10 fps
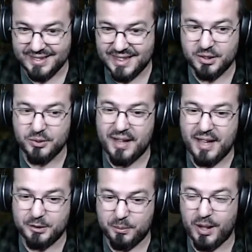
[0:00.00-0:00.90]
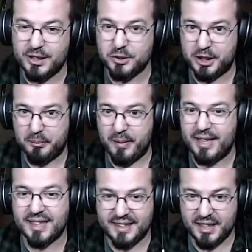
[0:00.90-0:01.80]
que es una de las pocas cosas malas
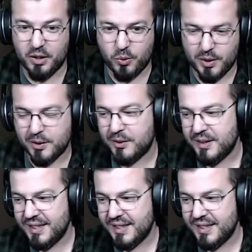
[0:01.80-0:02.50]
que tiene el juego.